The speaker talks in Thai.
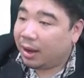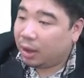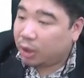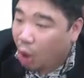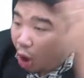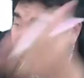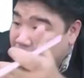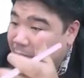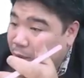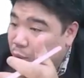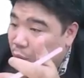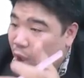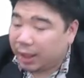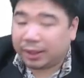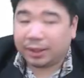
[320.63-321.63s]
น้องพี่ทุกค
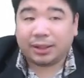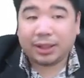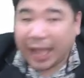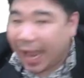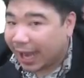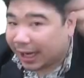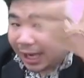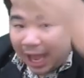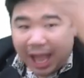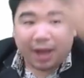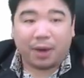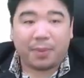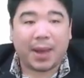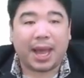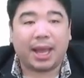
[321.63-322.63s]
นแทนค่า
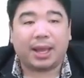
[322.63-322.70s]
เข้าไป